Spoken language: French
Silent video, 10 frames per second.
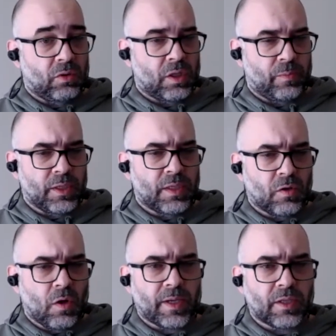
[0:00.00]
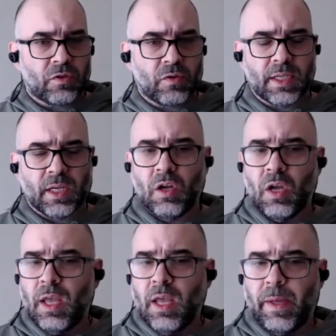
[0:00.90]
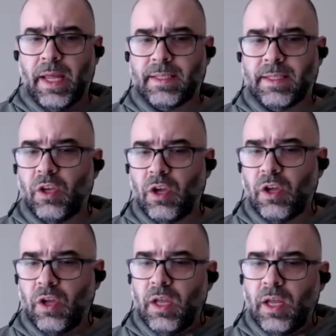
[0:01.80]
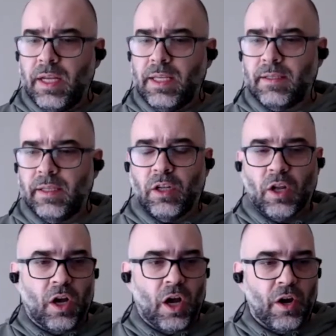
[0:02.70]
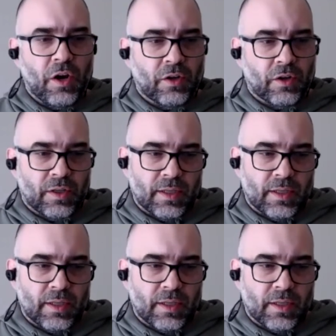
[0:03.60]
Je sais pas si tu comprends ce que je veux dire, là, mais tu sais que les idées de l'horreur